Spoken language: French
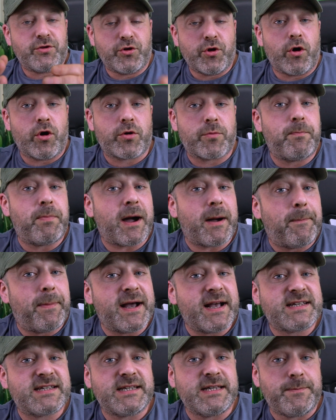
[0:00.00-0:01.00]
Donc par
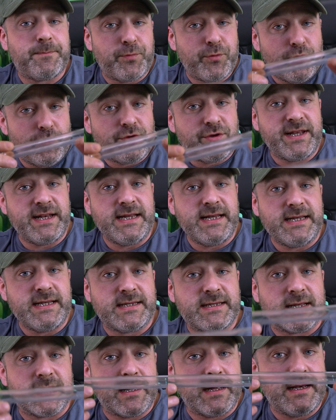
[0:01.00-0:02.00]
principe,
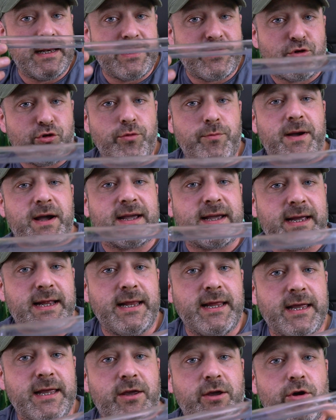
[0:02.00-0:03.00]
utilise les tubes
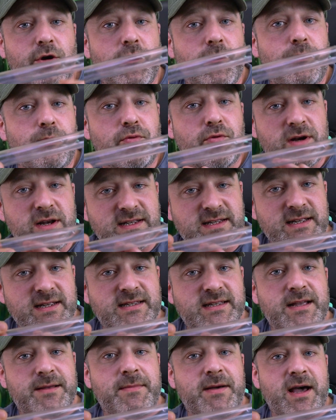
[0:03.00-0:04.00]
acryliques pour les
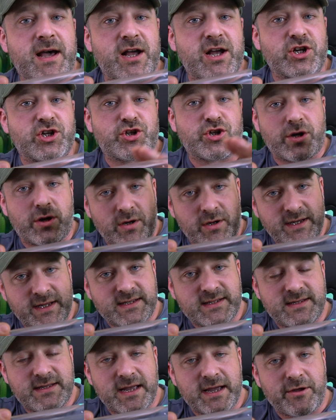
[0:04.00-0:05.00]
SMH en
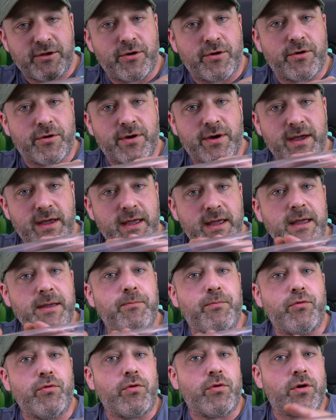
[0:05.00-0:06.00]
extérieur et
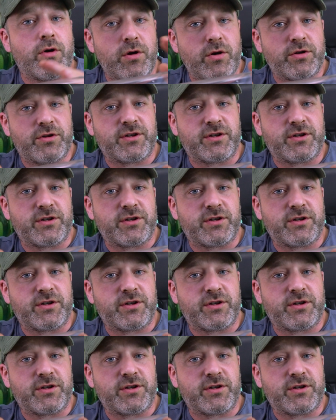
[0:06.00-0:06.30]
pour le